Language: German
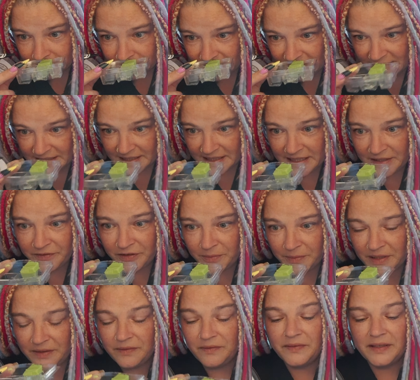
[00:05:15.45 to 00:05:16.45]
es riecht für
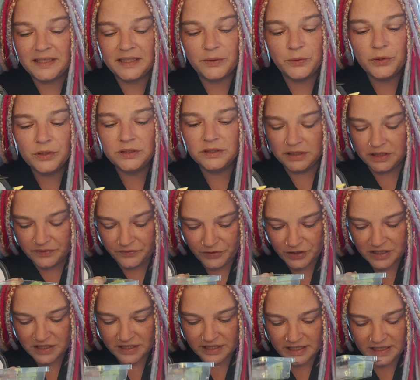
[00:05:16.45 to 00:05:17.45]
mich, wie wenn da irgendein
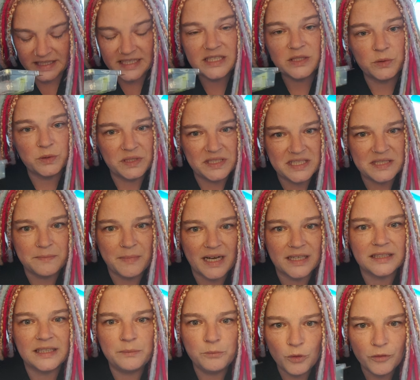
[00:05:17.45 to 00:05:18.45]
Gewürz drin ist und das
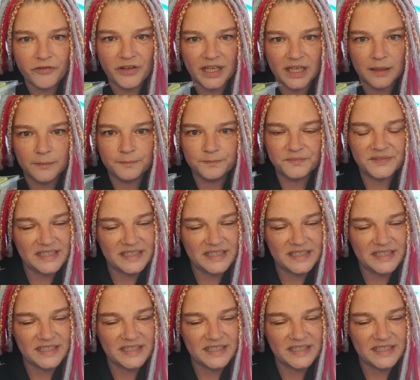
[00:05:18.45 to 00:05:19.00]
macht den muffig.